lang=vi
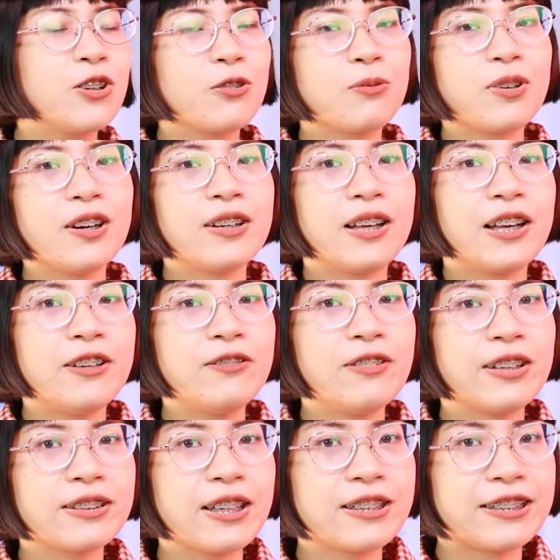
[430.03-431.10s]
Vi cũng có để ý
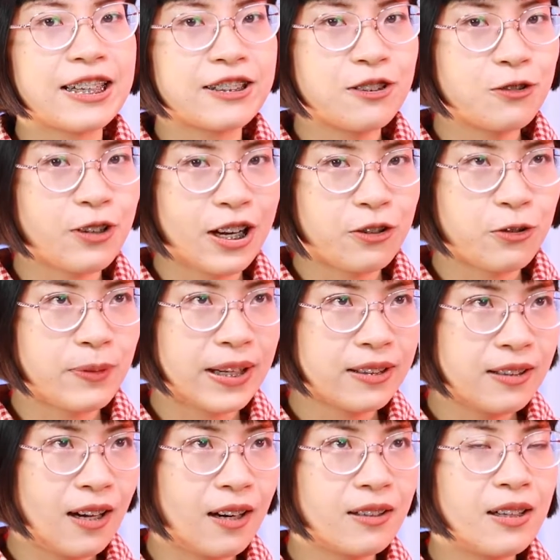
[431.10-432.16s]
về tình trạng sức khỏe của
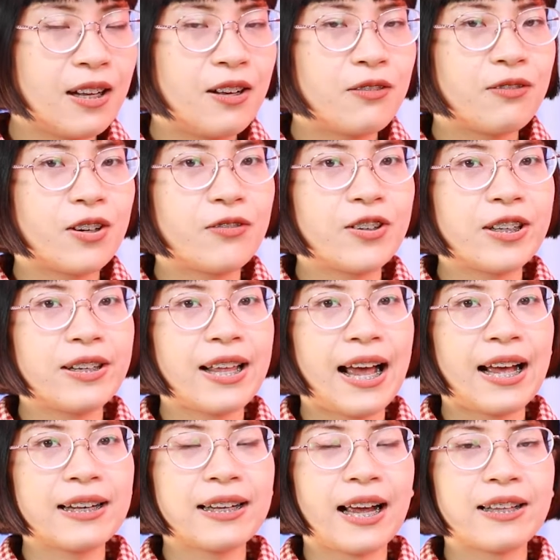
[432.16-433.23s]
bản thân Và Vi
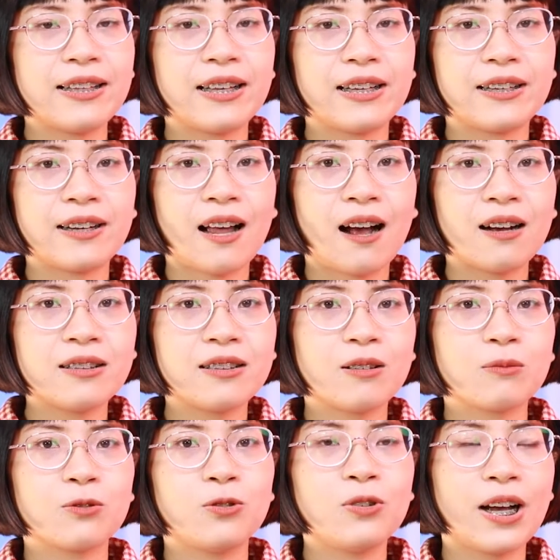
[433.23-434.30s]
đã cải thiện nó
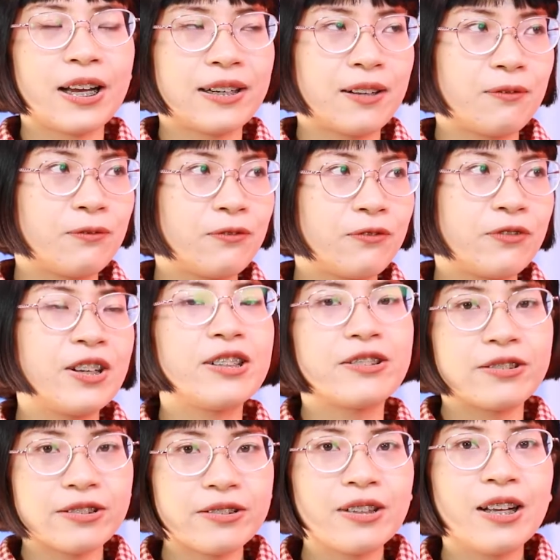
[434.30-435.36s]
trong suốt 2 năm về
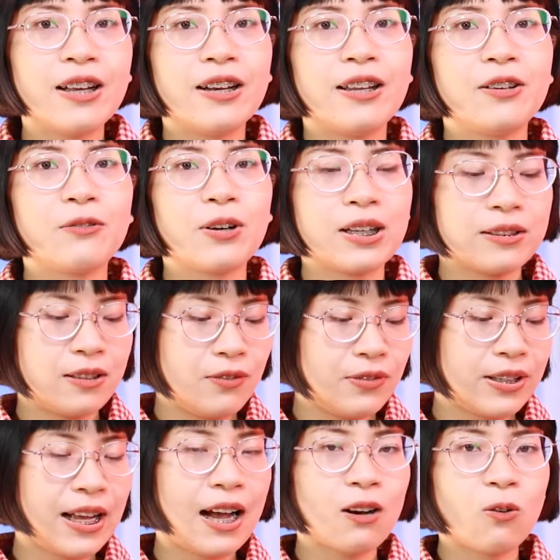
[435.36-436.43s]
trước Liên quan tới
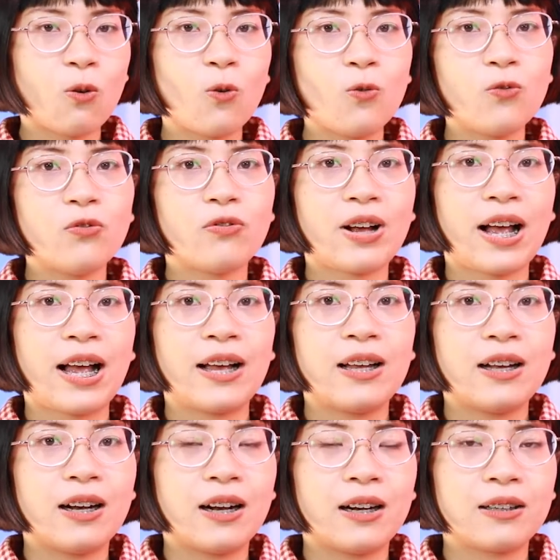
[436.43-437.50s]
việc ăn uống và
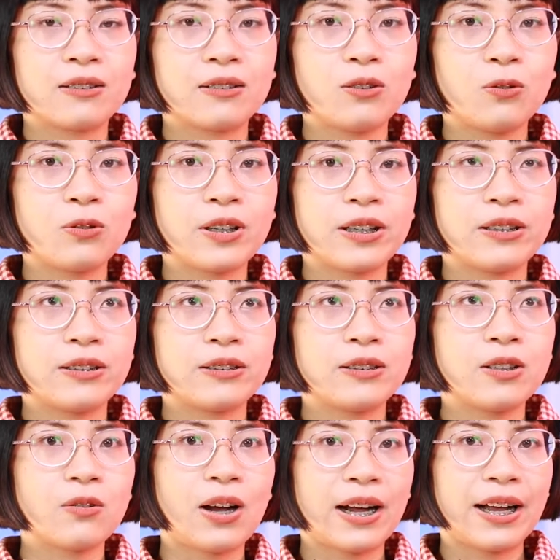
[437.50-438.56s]
uh, chu kỳ
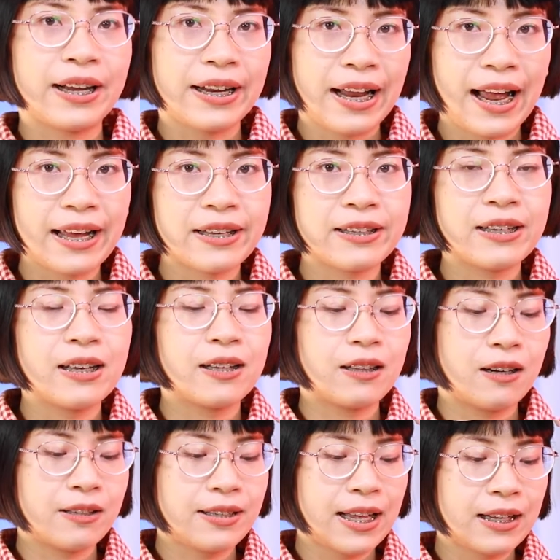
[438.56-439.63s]
sinh hoạt hàng ngày
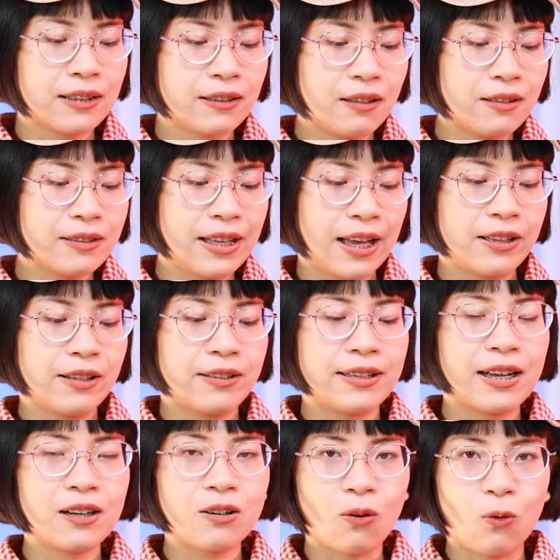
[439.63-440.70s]
thời gian thức dậy thời
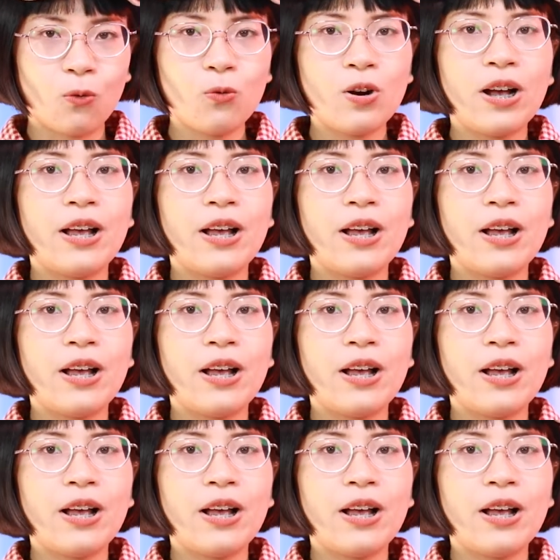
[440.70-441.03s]
gian ngủ